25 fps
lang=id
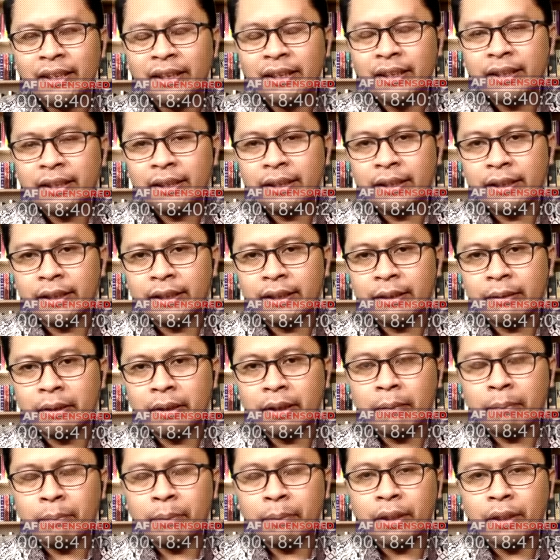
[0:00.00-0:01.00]
eh,
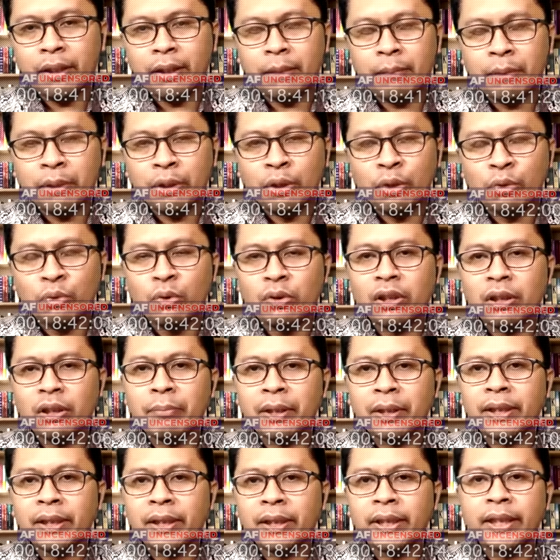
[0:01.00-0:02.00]
apa mendukung
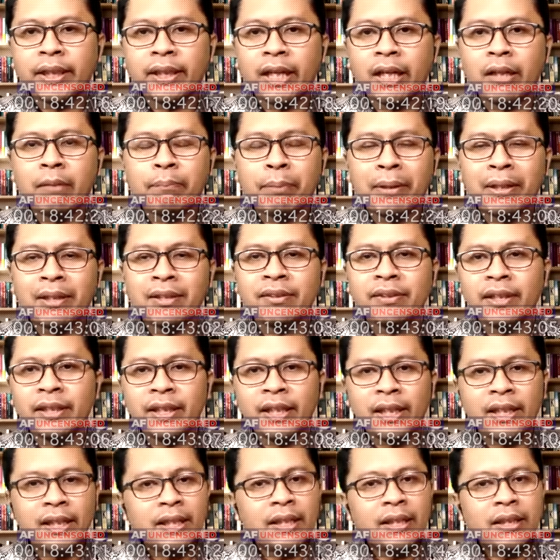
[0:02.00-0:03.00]
kemerdekaan
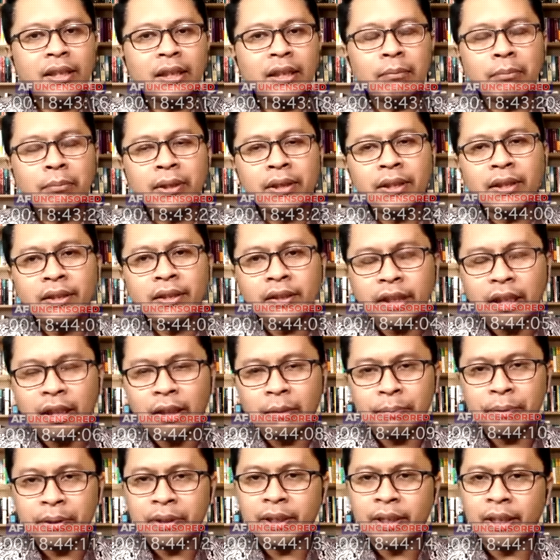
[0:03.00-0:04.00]
Palestina dan menentang
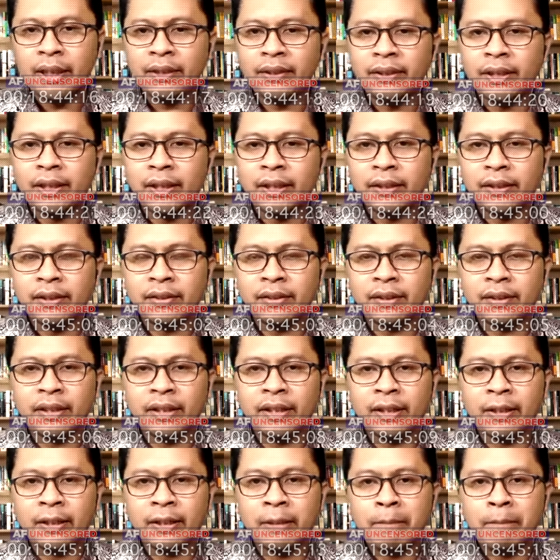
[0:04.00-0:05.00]
penjajahan
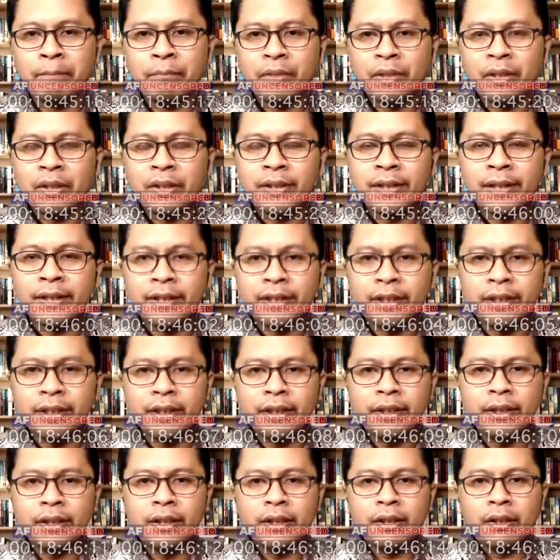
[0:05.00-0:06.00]
Israel.
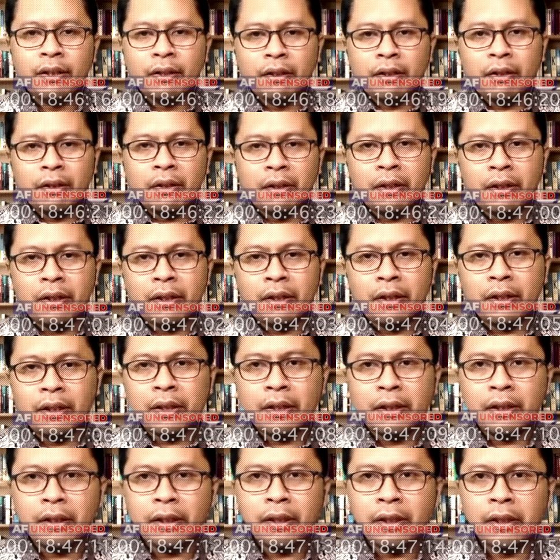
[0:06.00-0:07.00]
Jadi mm.
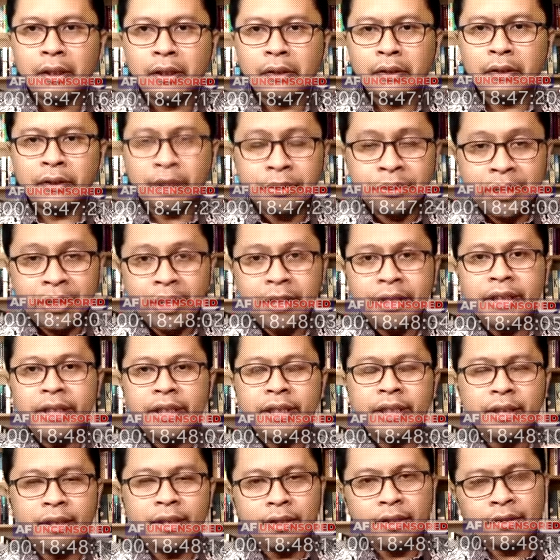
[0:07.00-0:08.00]
eh,
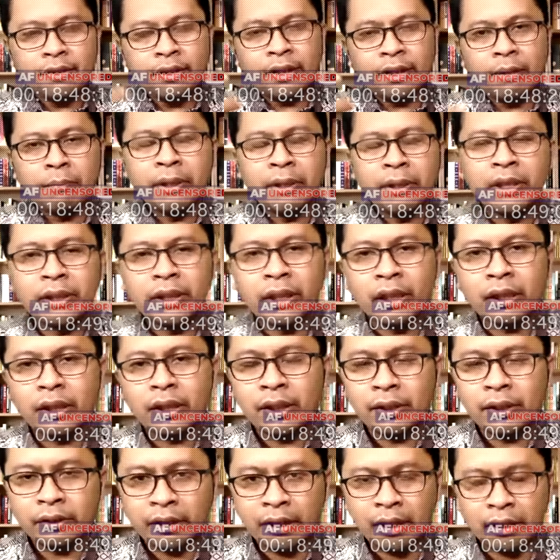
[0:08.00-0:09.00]
terjadi saya
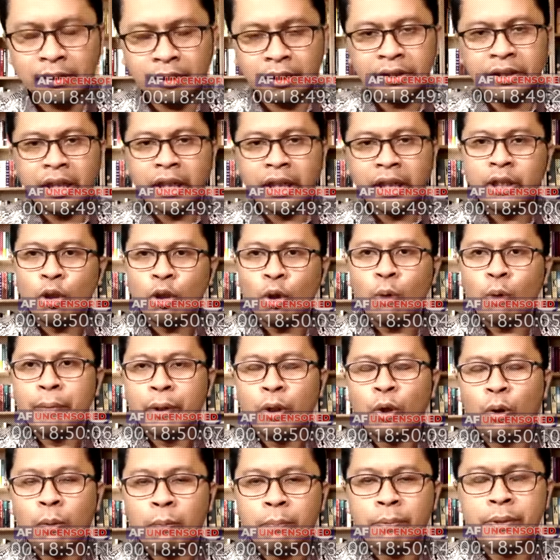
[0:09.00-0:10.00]
mendengar telah terjadi lobby
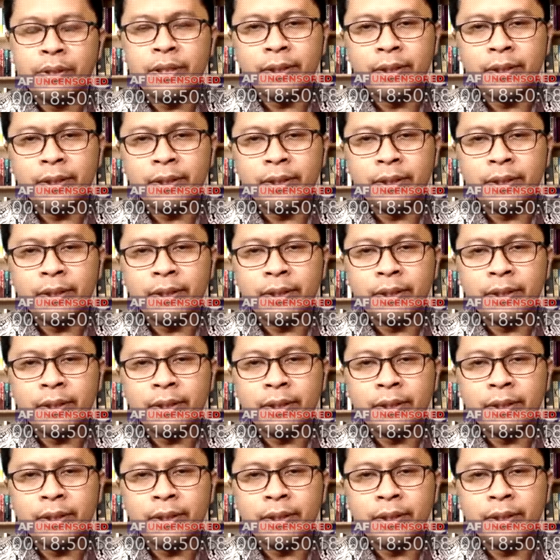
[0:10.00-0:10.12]
lobi